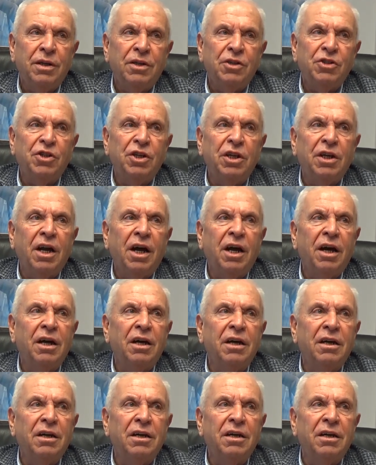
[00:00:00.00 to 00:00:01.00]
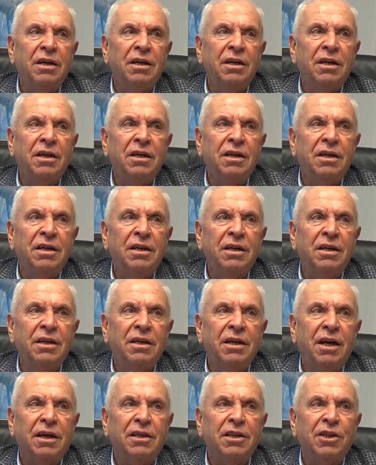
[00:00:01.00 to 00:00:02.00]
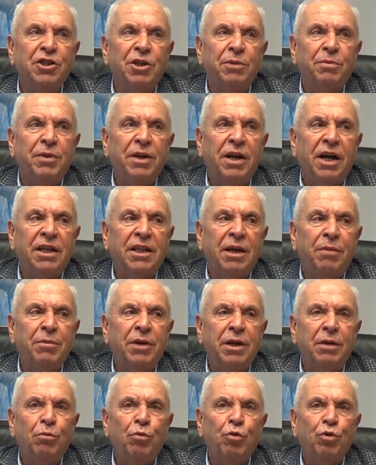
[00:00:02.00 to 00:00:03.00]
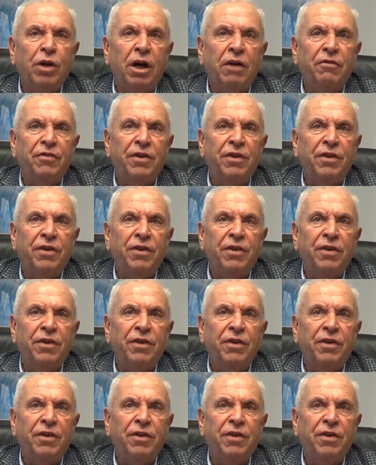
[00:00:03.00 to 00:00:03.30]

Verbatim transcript: Zira e, yaklaşık bir aydan beri buğday